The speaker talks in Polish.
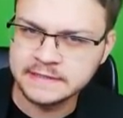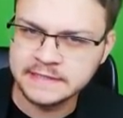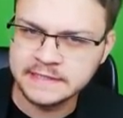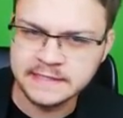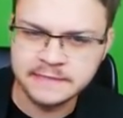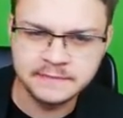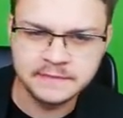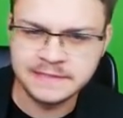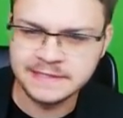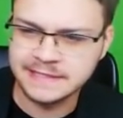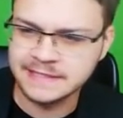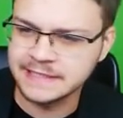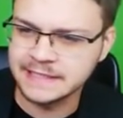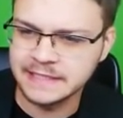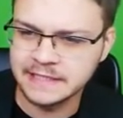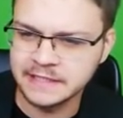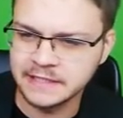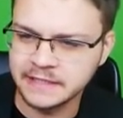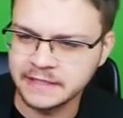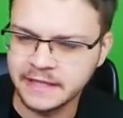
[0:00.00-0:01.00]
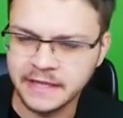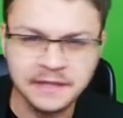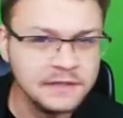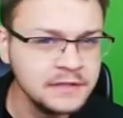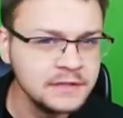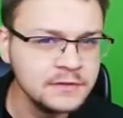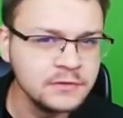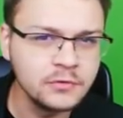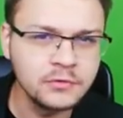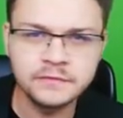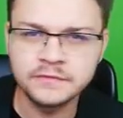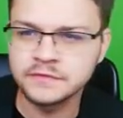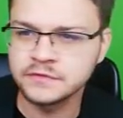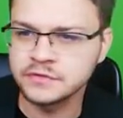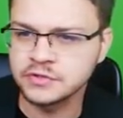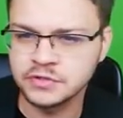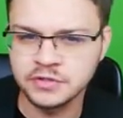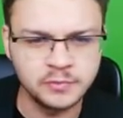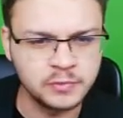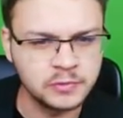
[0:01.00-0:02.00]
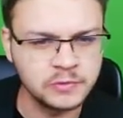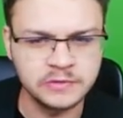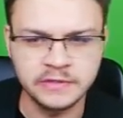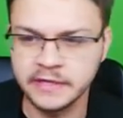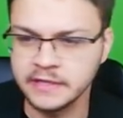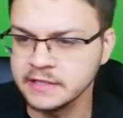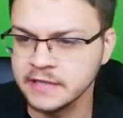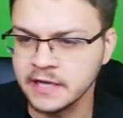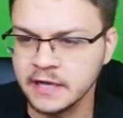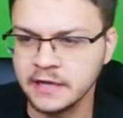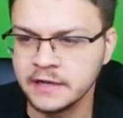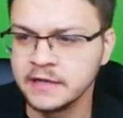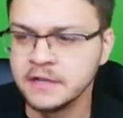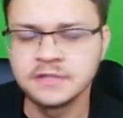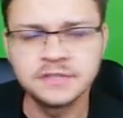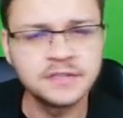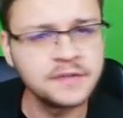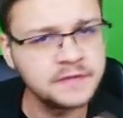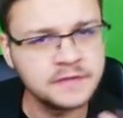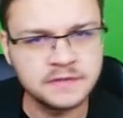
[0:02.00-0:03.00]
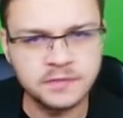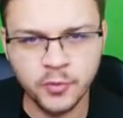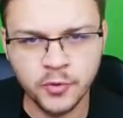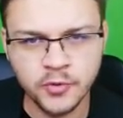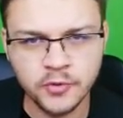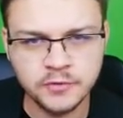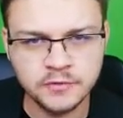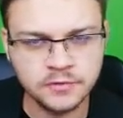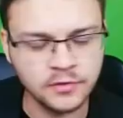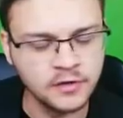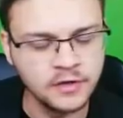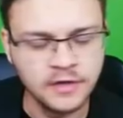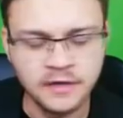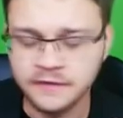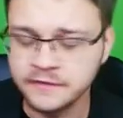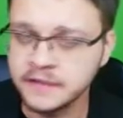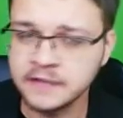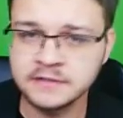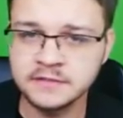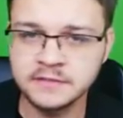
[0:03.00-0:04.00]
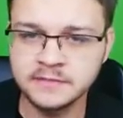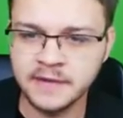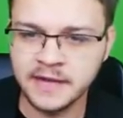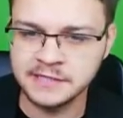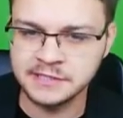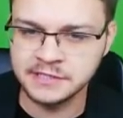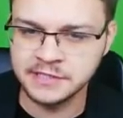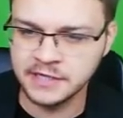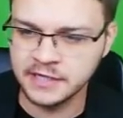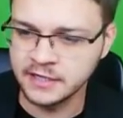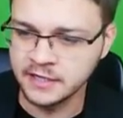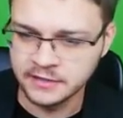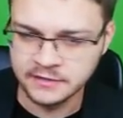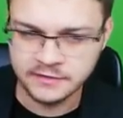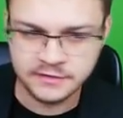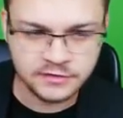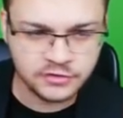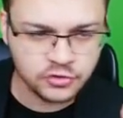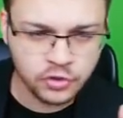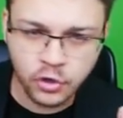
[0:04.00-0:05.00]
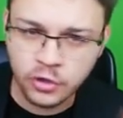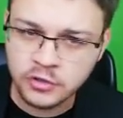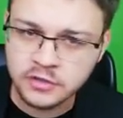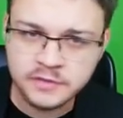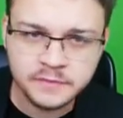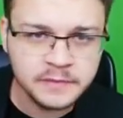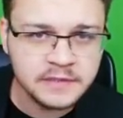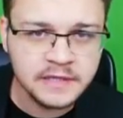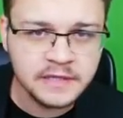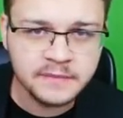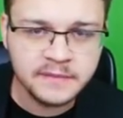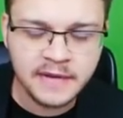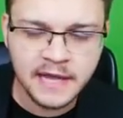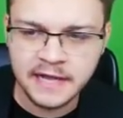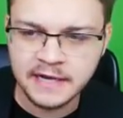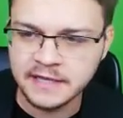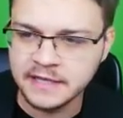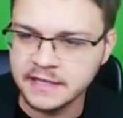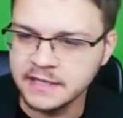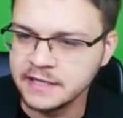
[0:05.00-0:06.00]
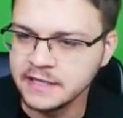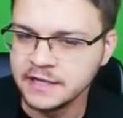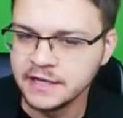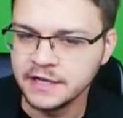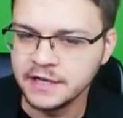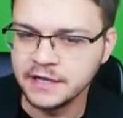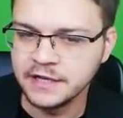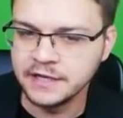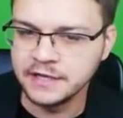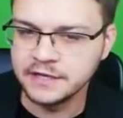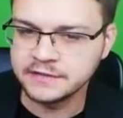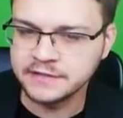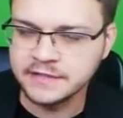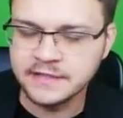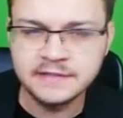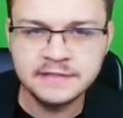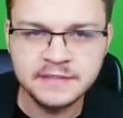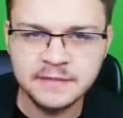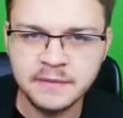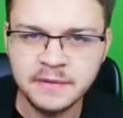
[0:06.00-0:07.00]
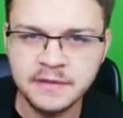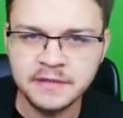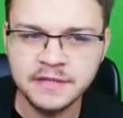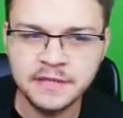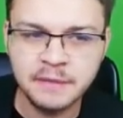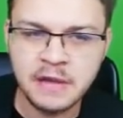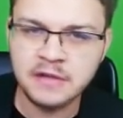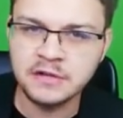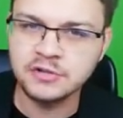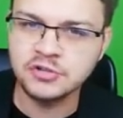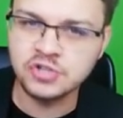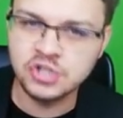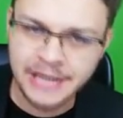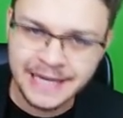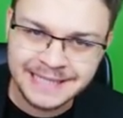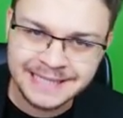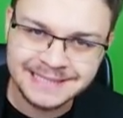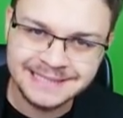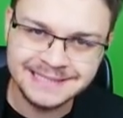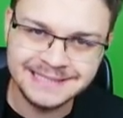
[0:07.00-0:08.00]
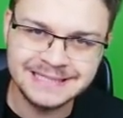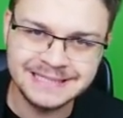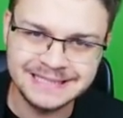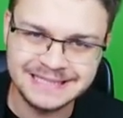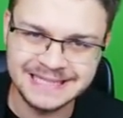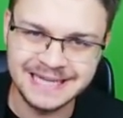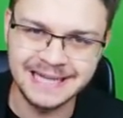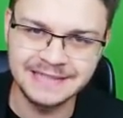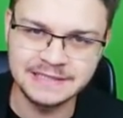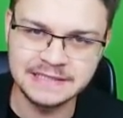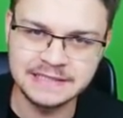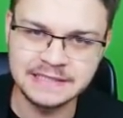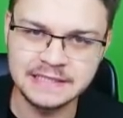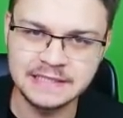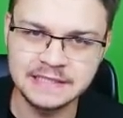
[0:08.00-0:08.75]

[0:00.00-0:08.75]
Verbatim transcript: team z Geninów, Shippudena, czy nawet z Boruto. W każdym razie, skąd by nie brali, y, ten team nie ma żadnych szans